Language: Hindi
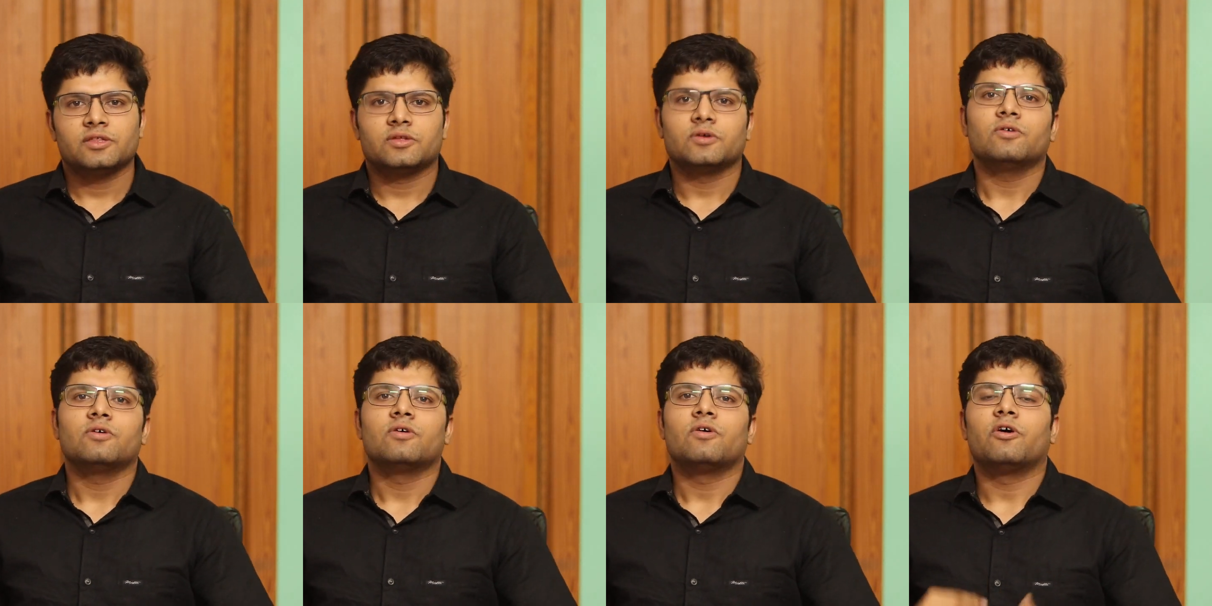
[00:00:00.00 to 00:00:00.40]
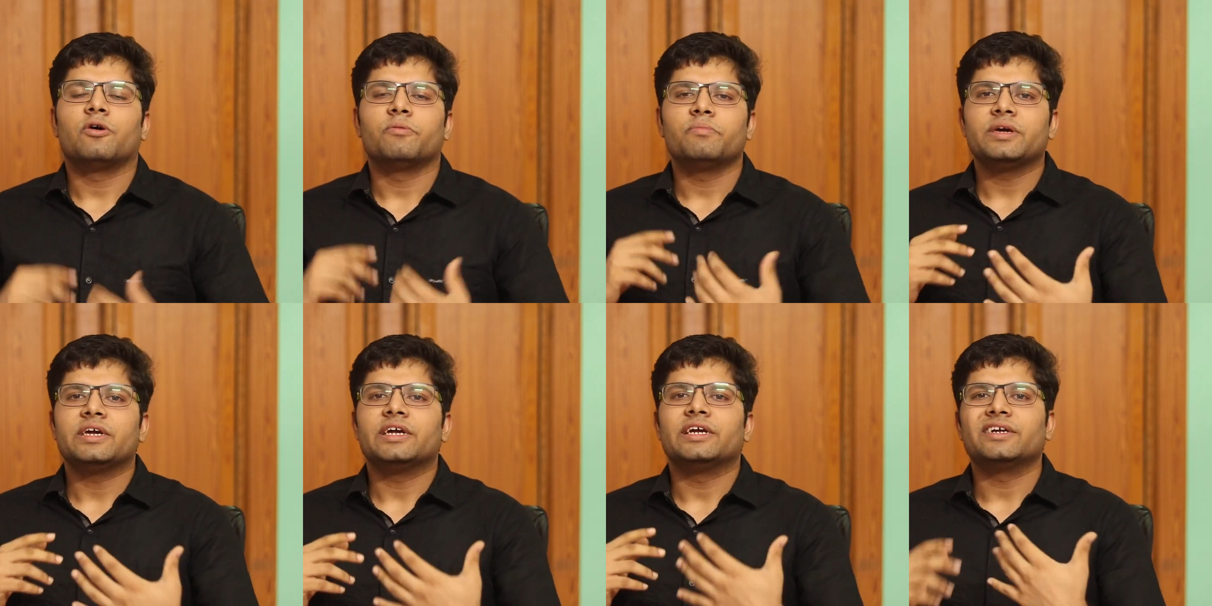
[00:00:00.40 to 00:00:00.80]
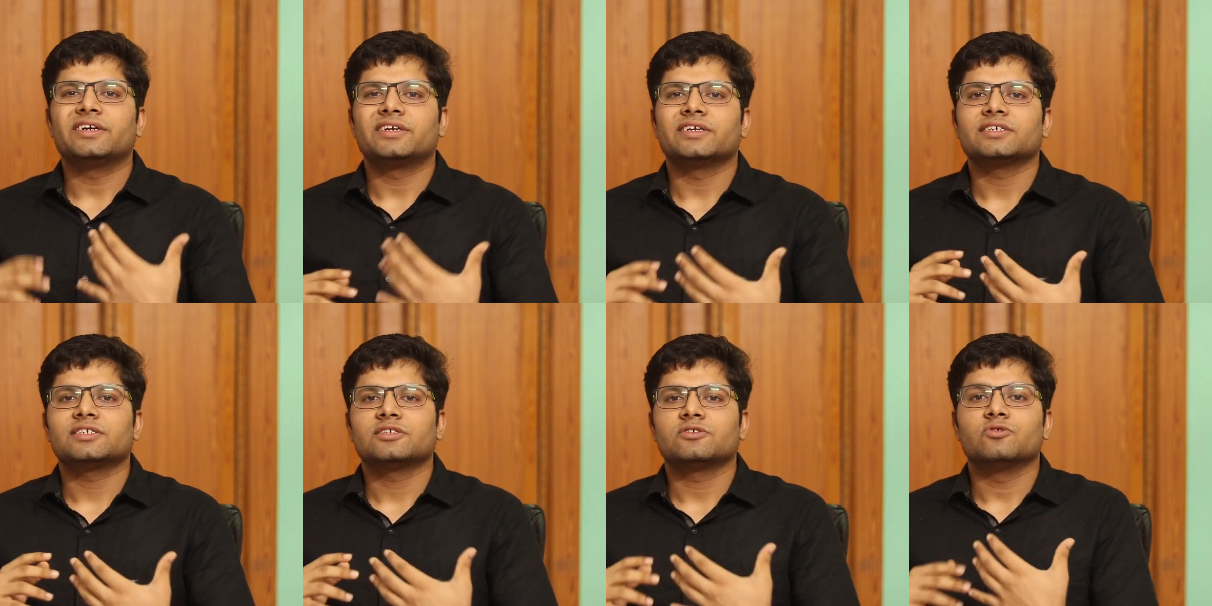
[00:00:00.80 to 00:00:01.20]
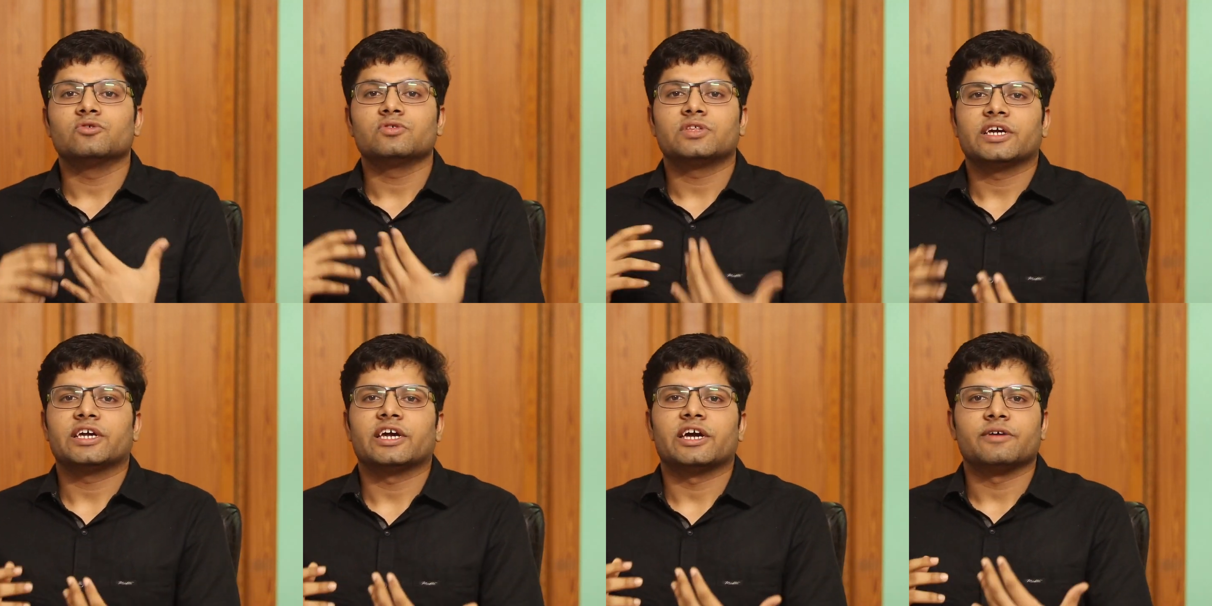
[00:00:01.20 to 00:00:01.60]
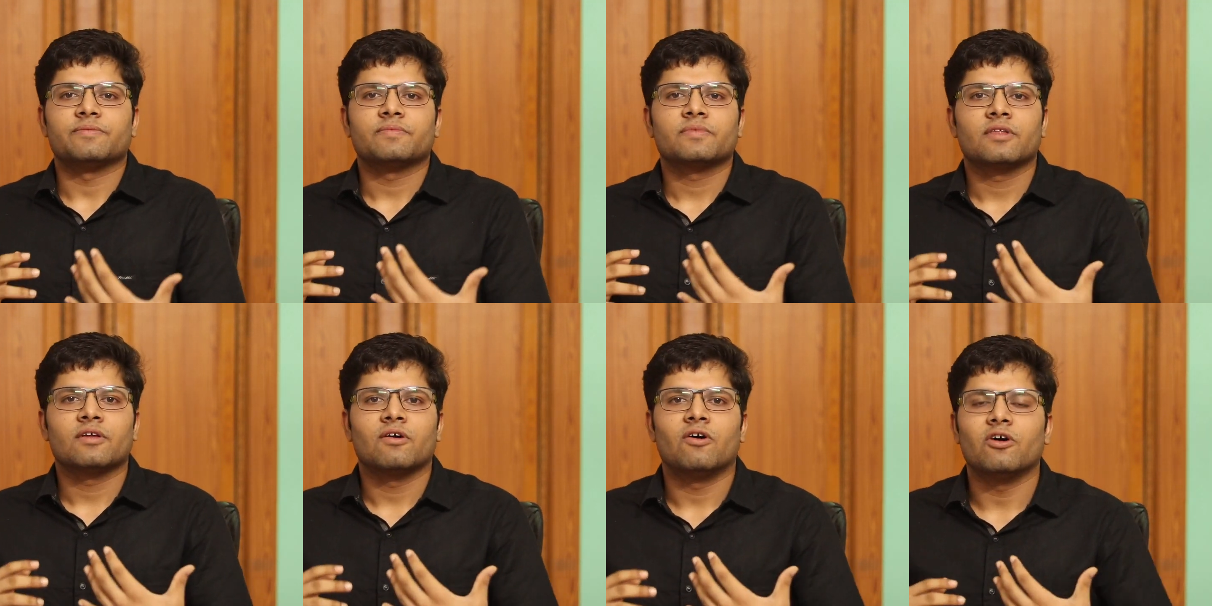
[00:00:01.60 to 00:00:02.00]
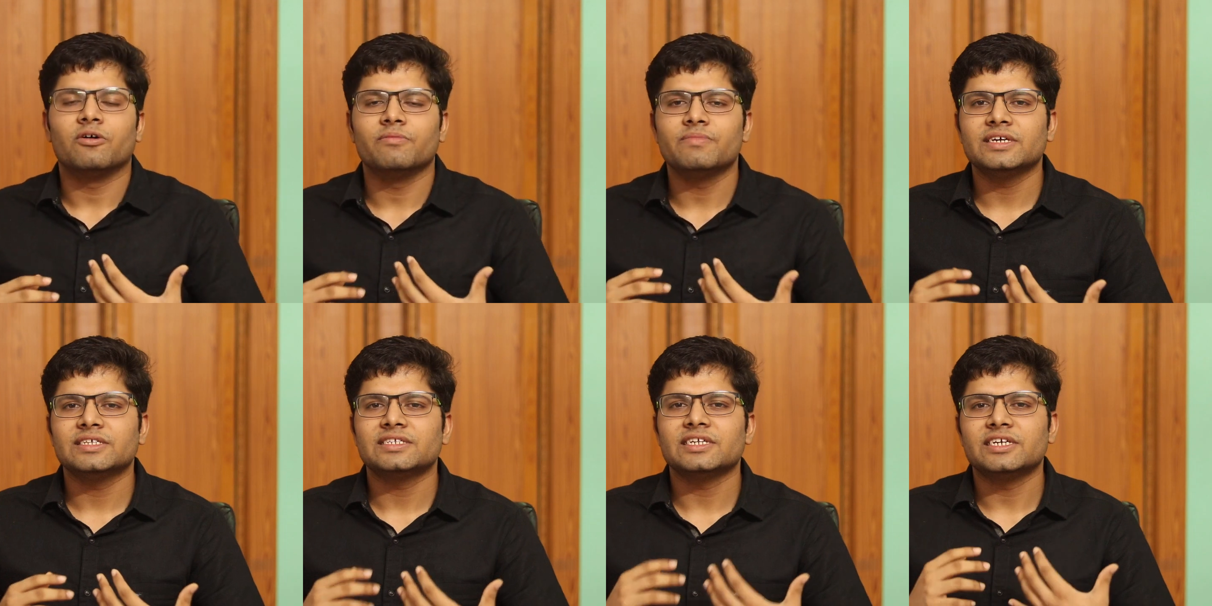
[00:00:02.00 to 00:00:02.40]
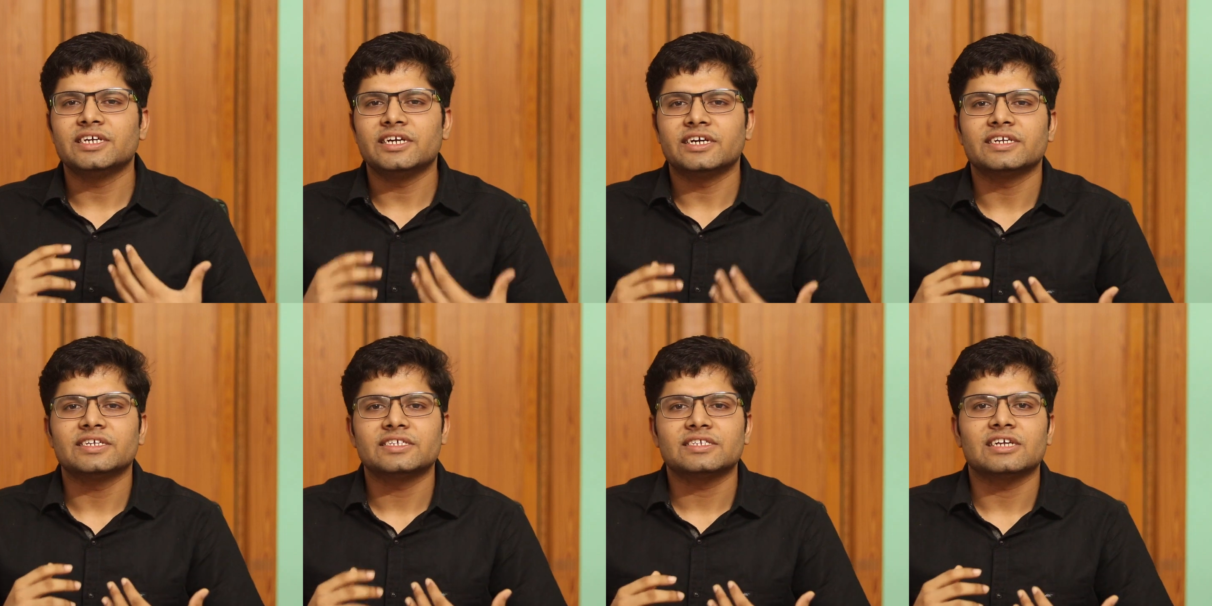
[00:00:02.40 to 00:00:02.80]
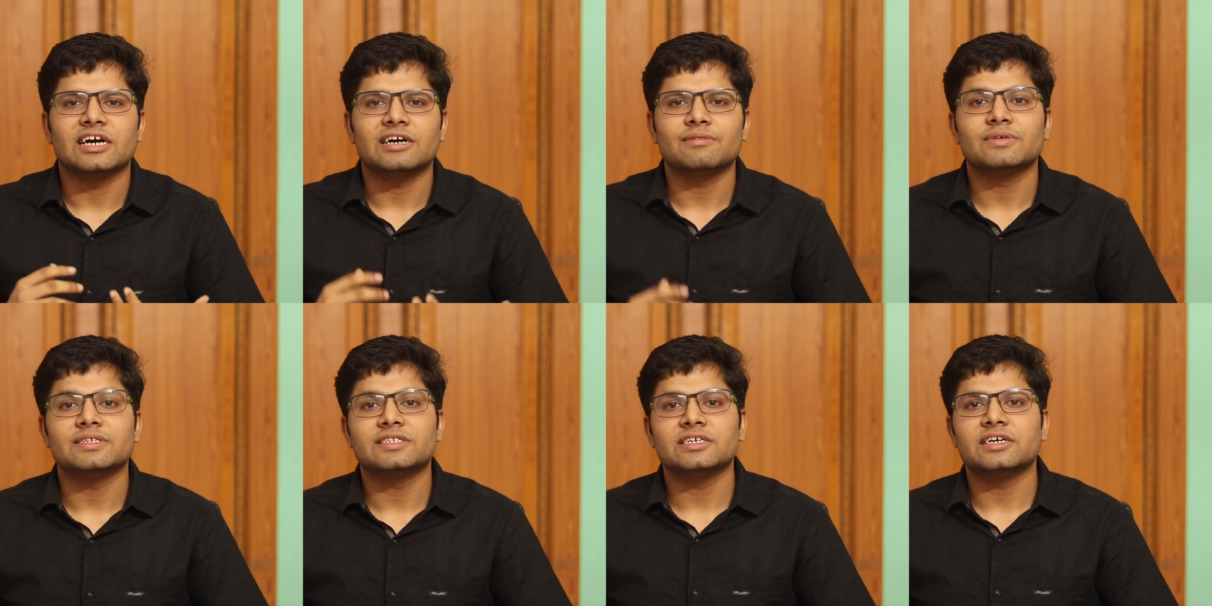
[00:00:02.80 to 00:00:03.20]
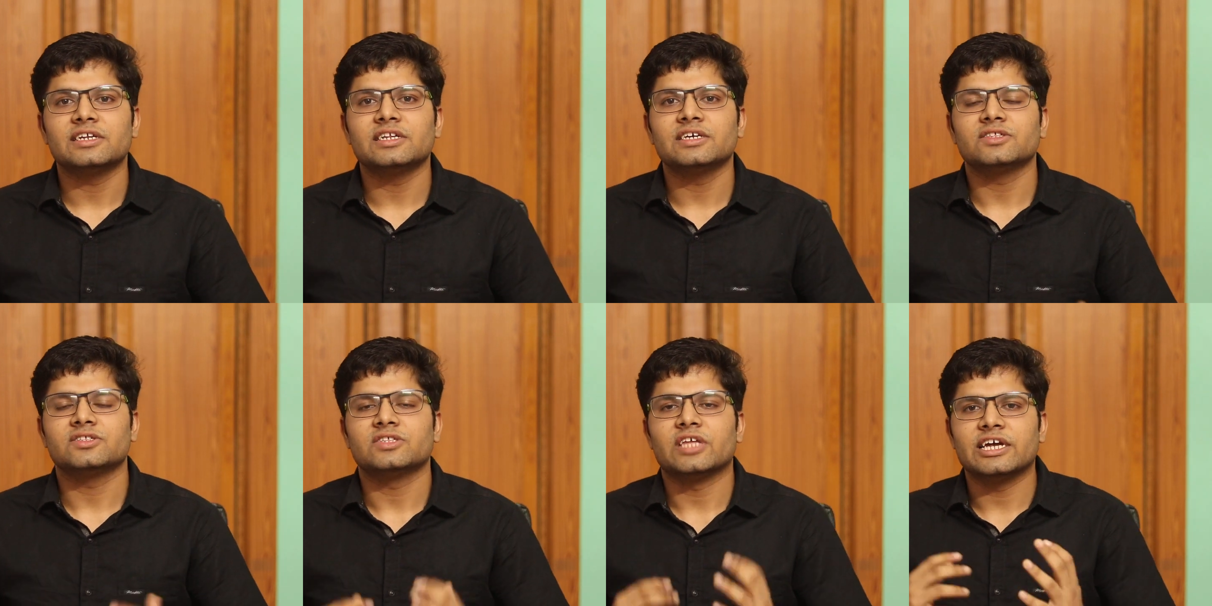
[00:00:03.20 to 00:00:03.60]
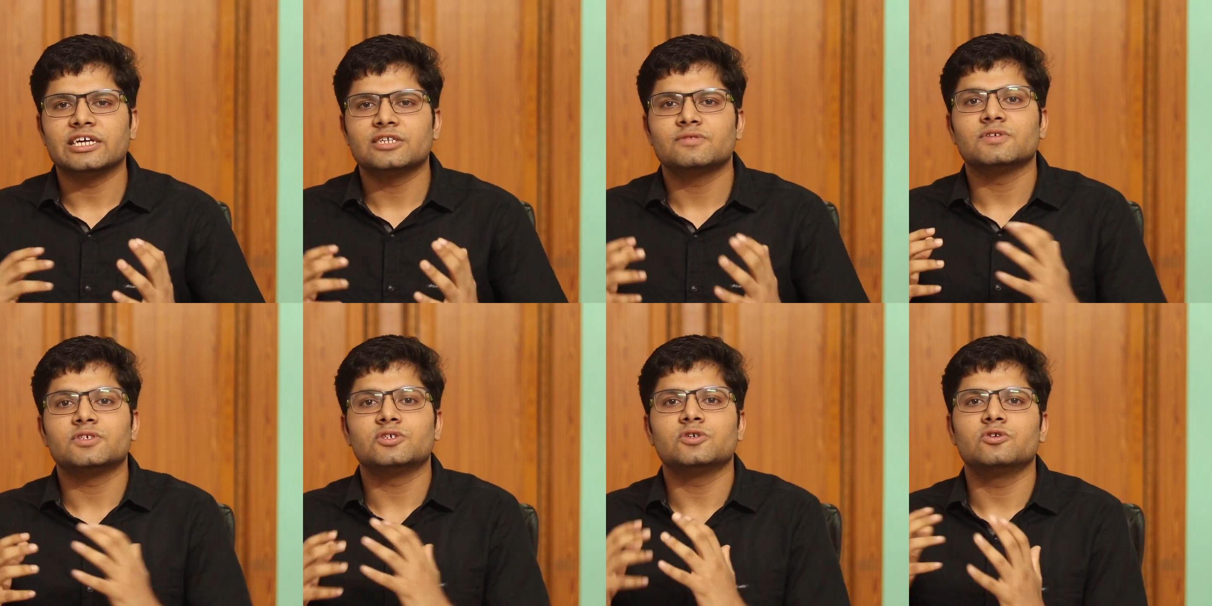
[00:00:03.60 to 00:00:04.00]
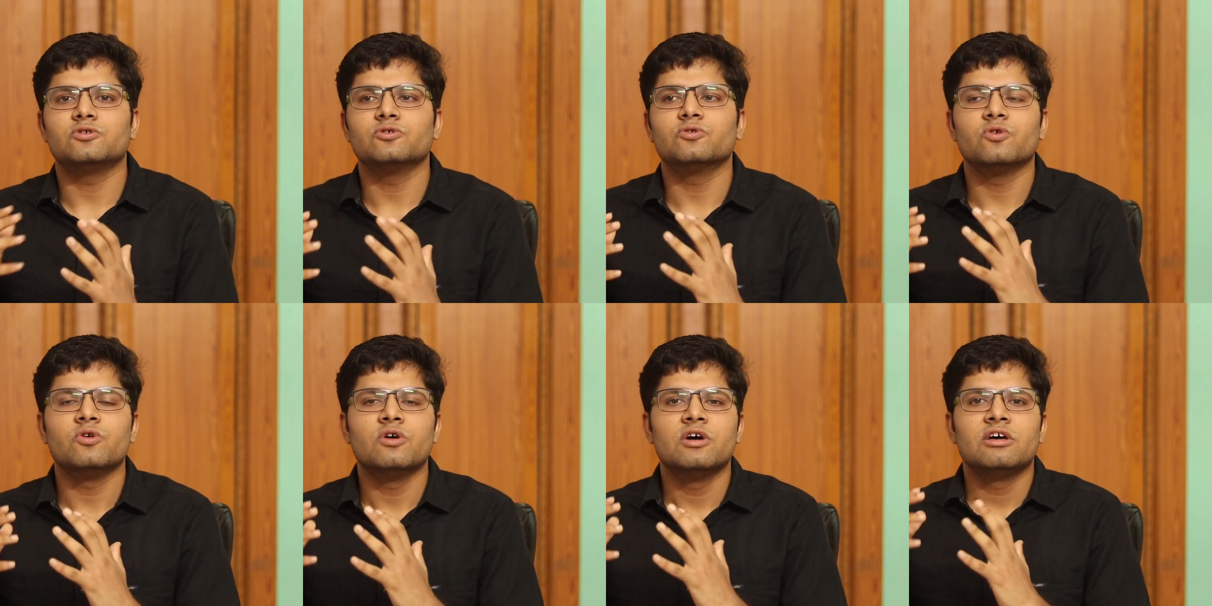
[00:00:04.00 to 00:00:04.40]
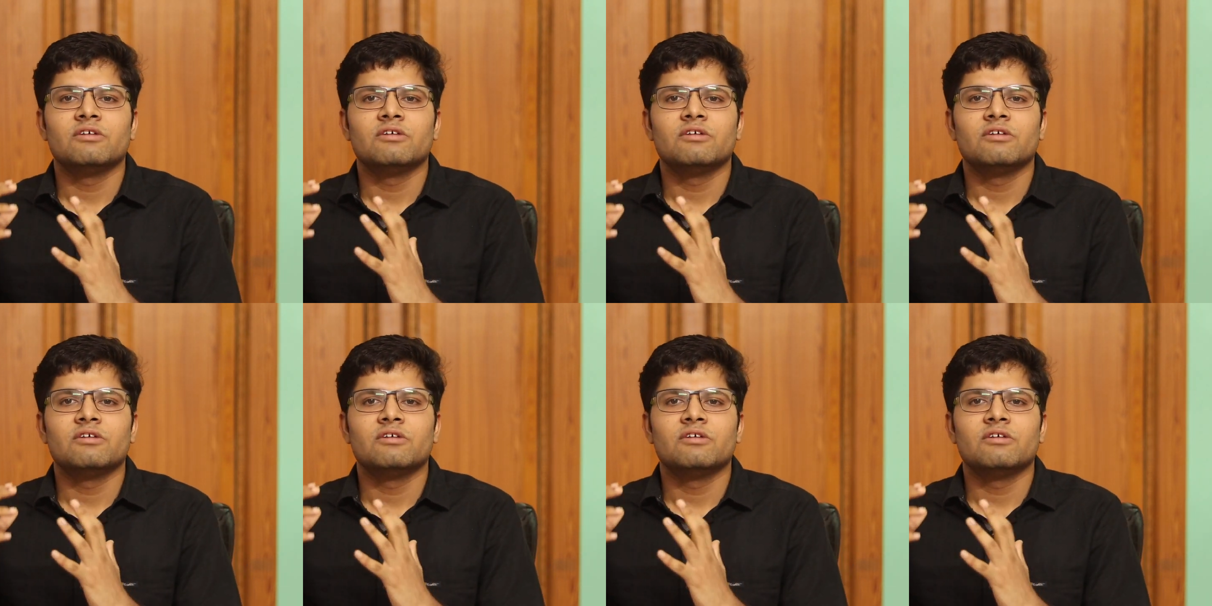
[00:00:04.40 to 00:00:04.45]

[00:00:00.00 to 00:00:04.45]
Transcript: तो हॉबी इंटरेस्ट होते क्या है hobbies and interests are basically things which you do